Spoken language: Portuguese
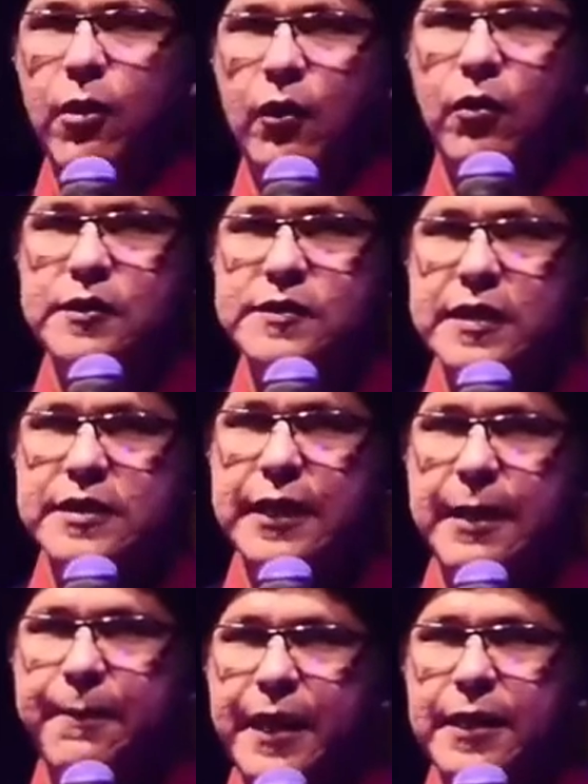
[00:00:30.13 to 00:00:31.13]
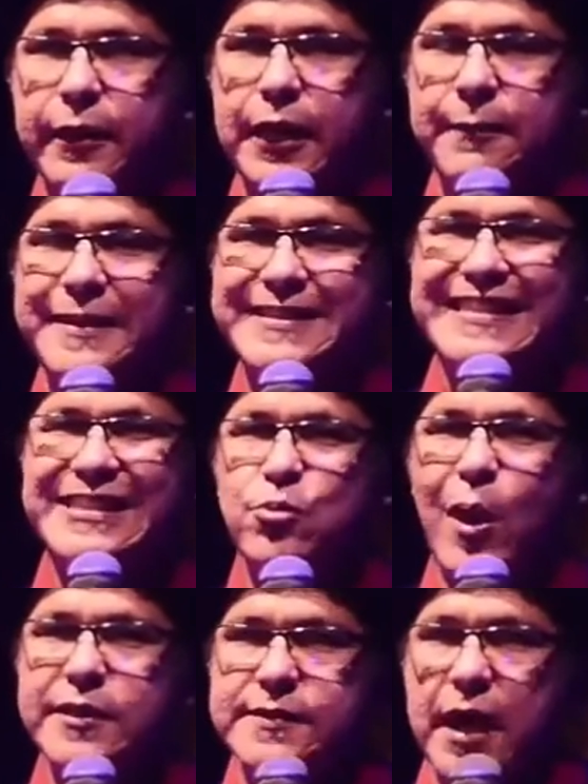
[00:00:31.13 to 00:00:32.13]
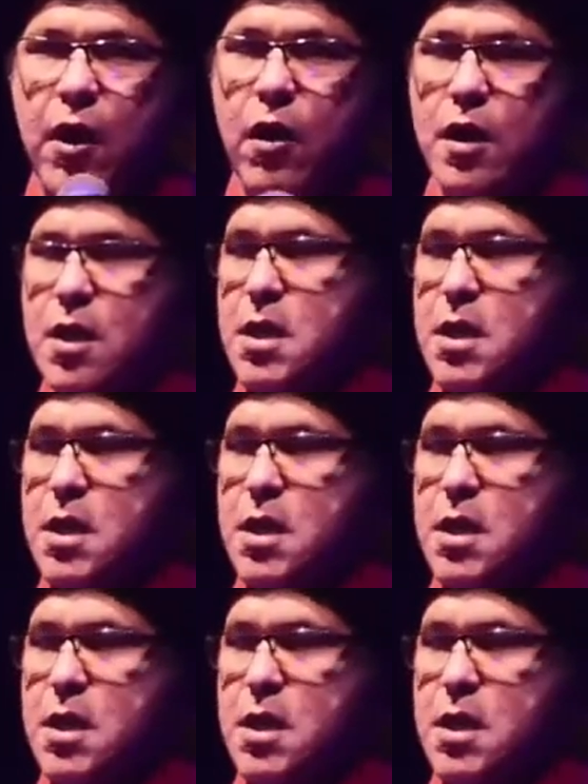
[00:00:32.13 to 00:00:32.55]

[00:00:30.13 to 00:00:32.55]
com uma coçadinha na perna que era para sensualizar.